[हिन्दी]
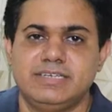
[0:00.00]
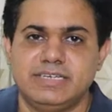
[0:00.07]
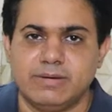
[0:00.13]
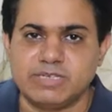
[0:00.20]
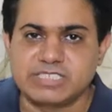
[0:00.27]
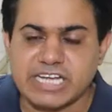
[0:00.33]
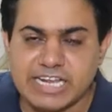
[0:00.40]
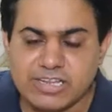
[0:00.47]

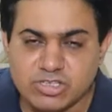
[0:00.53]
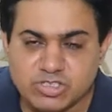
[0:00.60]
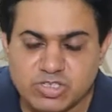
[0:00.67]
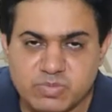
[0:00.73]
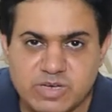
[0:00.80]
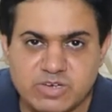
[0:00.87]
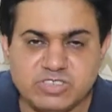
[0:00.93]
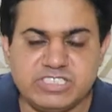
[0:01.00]
नमस्कार
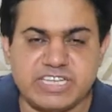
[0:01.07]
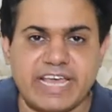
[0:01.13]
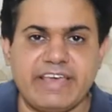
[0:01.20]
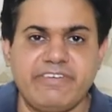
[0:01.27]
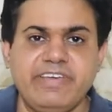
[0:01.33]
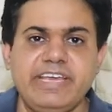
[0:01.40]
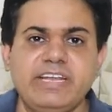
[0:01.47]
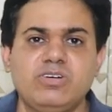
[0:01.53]
दोस्तों मैं हूं
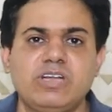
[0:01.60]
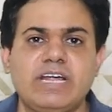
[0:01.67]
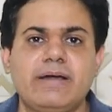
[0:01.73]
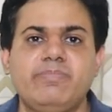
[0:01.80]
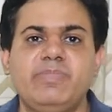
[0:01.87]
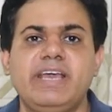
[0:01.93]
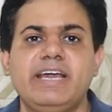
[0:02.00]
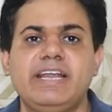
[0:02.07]
जयवीर और
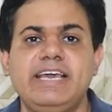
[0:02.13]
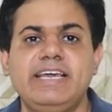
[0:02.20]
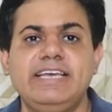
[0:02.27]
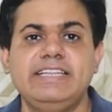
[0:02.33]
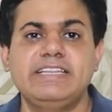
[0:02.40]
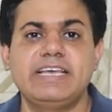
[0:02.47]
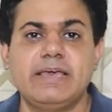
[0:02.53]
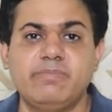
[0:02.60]
आप देख रहे हैं
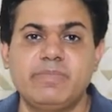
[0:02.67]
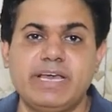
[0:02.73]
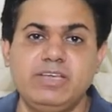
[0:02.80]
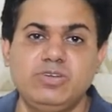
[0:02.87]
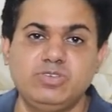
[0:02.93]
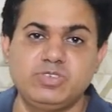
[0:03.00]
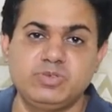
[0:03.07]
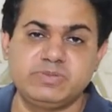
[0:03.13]
हिंद कैम का
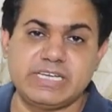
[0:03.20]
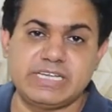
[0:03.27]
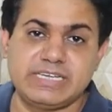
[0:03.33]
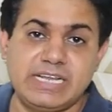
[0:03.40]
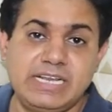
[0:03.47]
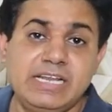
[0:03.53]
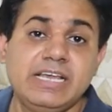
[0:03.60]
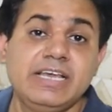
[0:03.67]
यूट्यूब
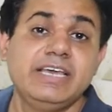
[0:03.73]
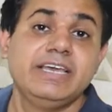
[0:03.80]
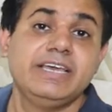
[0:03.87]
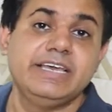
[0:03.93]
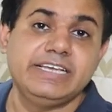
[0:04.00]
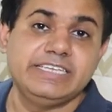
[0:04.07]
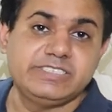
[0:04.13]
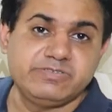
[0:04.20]
चैनल
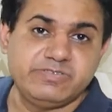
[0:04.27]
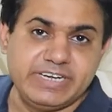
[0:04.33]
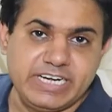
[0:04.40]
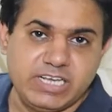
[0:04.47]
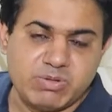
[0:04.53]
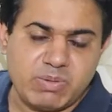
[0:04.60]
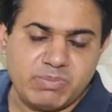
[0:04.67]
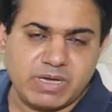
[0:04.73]
इस
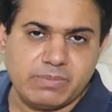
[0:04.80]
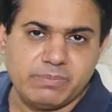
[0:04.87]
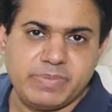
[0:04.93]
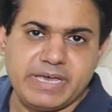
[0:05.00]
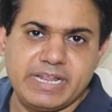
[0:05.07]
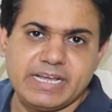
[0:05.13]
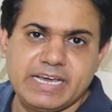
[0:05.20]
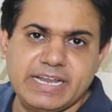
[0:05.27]
वीडियो में हम
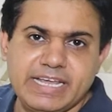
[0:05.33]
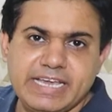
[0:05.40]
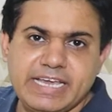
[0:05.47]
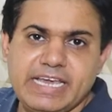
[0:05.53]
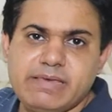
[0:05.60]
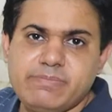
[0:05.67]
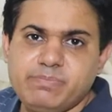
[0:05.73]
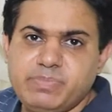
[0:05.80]
कंपेयर
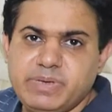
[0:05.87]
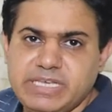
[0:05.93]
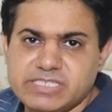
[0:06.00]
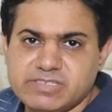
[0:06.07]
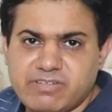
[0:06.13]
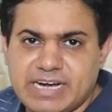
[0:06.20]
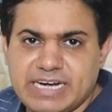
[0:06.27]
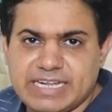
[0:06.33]
करेंगे
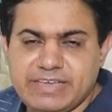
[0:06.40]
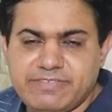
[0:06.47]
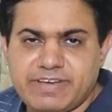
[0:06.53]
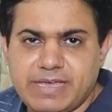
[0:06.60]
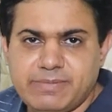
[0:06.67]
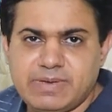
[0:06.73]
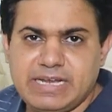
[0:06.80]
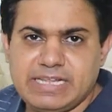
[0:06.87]
20 वाट की
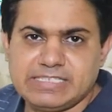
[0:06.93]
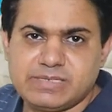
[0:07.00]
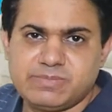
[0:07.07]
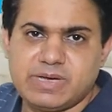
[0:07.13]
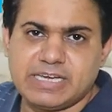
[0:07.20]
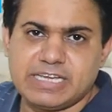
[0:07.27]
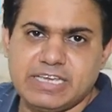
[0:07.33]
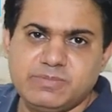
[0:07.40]
फाइबर लेजर
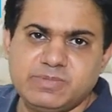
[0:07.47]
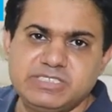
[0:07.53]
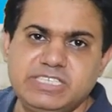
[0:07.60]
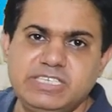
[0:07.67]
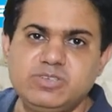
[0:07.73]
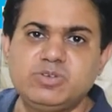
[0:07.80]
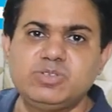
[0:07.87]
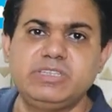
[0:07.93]
मार्किंग
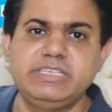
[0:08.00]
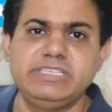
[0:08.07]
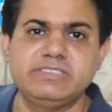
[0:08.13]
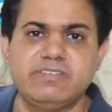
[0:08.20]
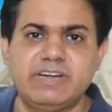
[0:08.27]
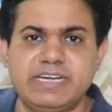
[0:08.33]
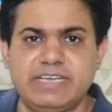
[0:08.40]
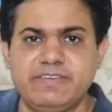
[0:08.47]
मशीन को 30
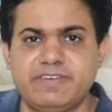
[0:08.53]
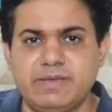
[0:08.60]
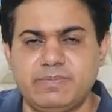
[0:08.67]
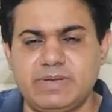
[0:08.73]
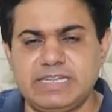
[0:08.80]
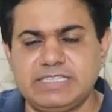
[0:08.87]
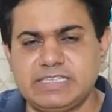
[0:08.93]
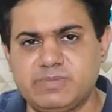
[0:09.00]
वाट की
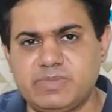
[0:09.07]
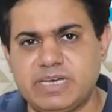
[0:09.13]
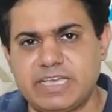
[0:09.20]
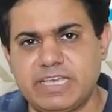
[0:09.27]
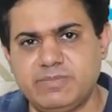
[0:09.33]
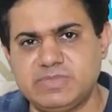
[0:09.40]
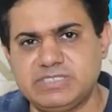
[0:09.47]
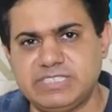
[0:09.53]
फाइबर लेजर
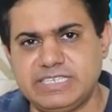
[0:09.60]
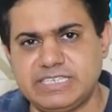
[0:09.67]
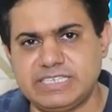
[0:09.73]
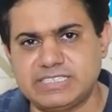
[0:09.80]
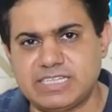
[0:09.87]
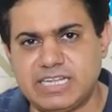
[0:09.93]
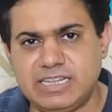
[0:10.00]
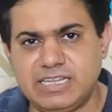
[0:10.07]
मार्किंग मशीन के
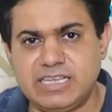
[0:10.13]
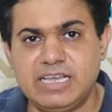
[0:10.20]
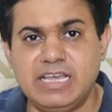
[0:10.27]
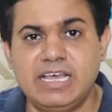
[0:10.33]
साथ